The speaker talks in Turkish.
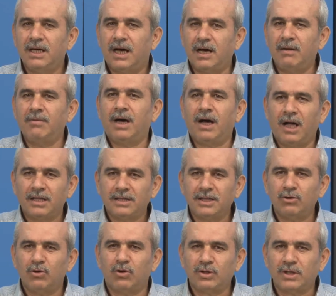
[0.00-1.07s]
Ama
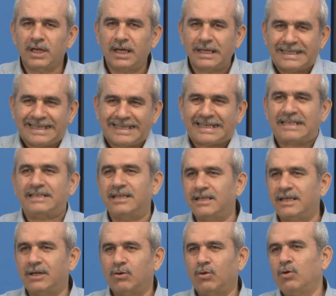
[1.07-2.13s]
altı noktaya dikkat
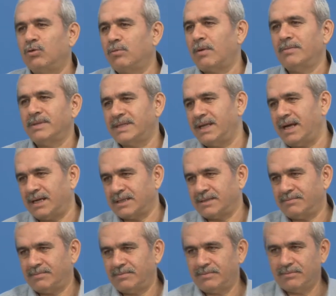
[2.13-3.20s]
ederek okumamız
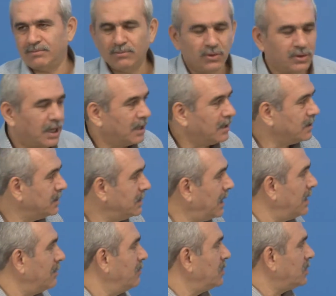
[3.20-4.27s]
lazım. Bunlar
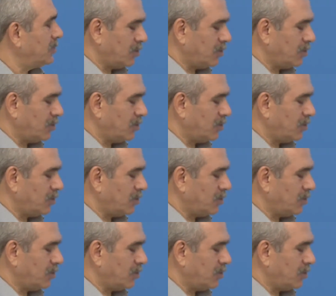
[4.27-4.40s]
neymiş?